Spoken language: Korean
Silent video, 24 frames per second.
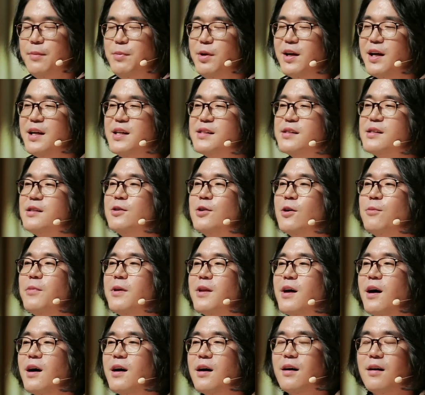재미가 있을
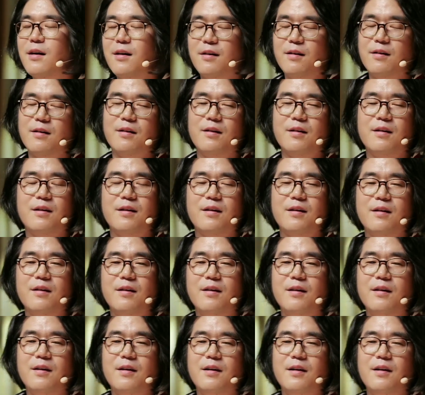겁니다.
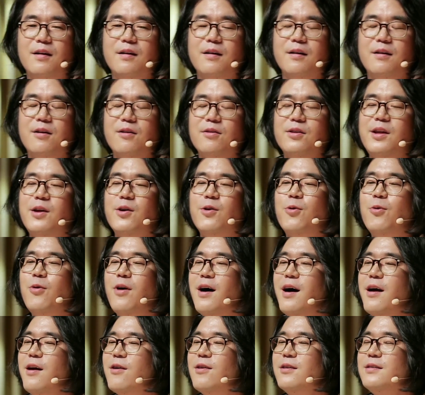그런데요,
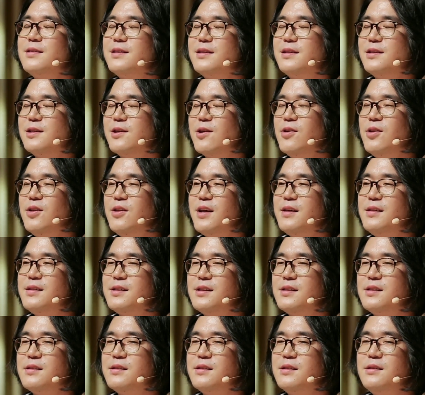과연 그
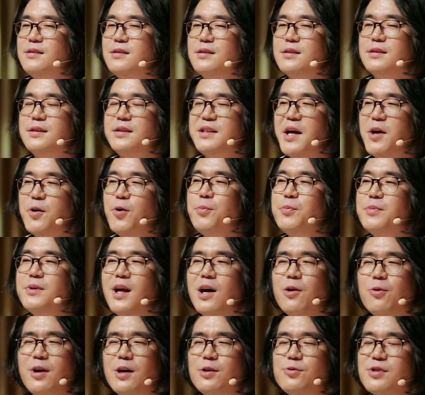컨텐츠를
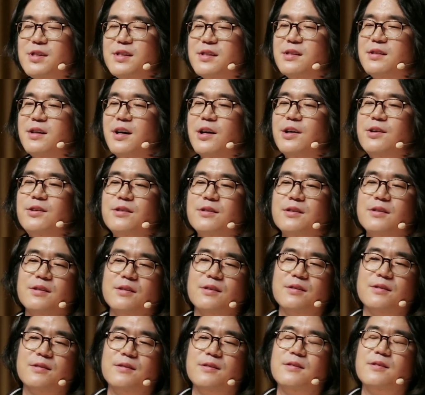새롭다고 할 수 있을까요?
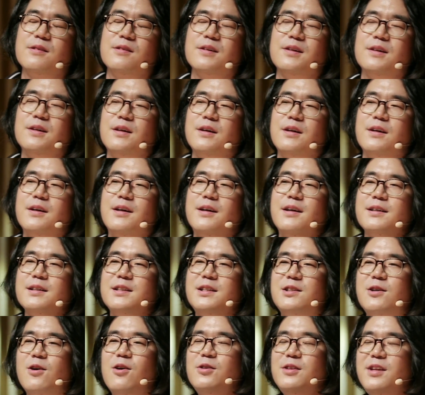
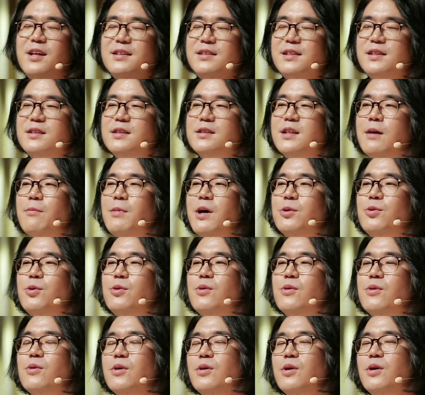그 컨텐츠는
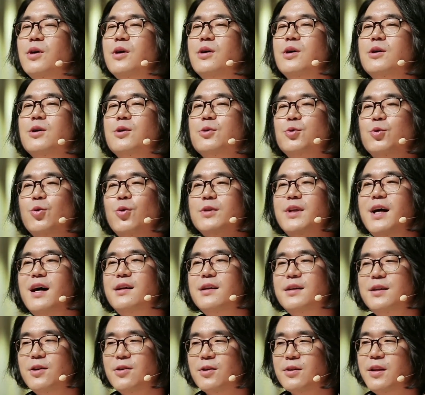아마도 또
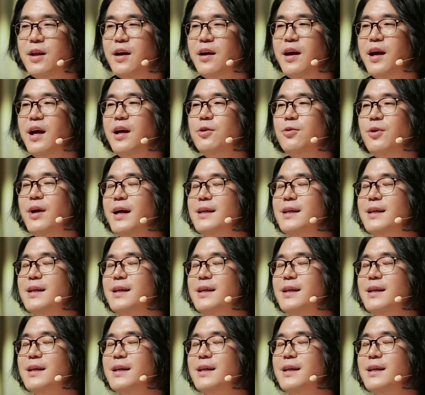다른 형태의